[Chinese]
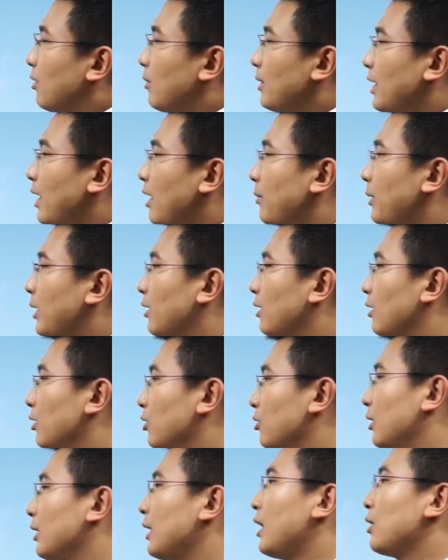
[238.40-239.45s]
我们下面
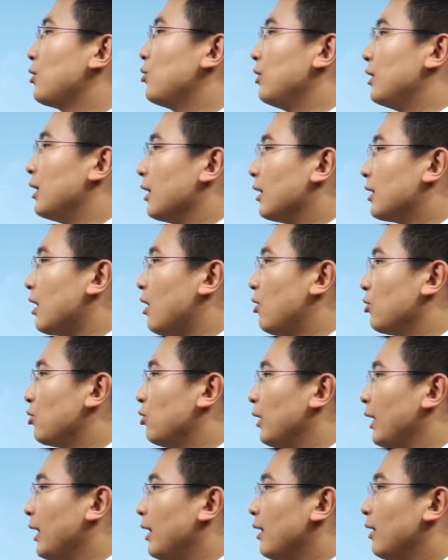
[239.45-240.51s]
说，那具体的账务处